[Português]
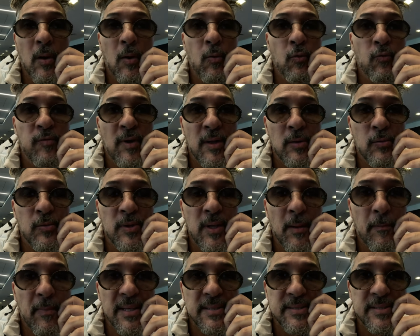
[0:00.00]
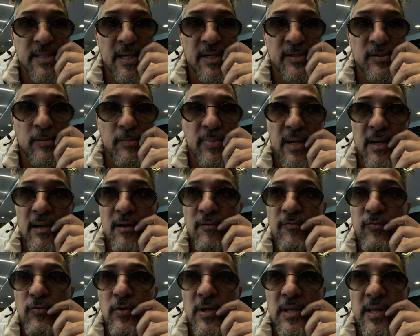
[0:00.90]
O valor da passagem para
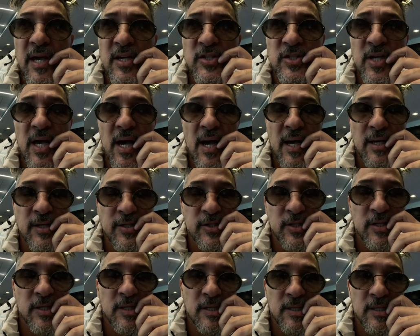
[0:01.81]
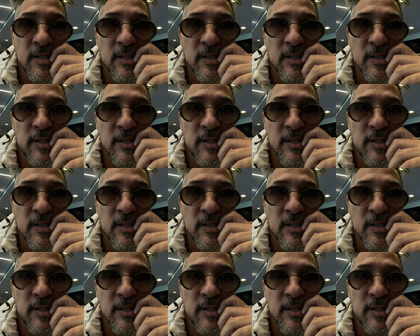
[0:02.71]
cá ficou em 10 reais,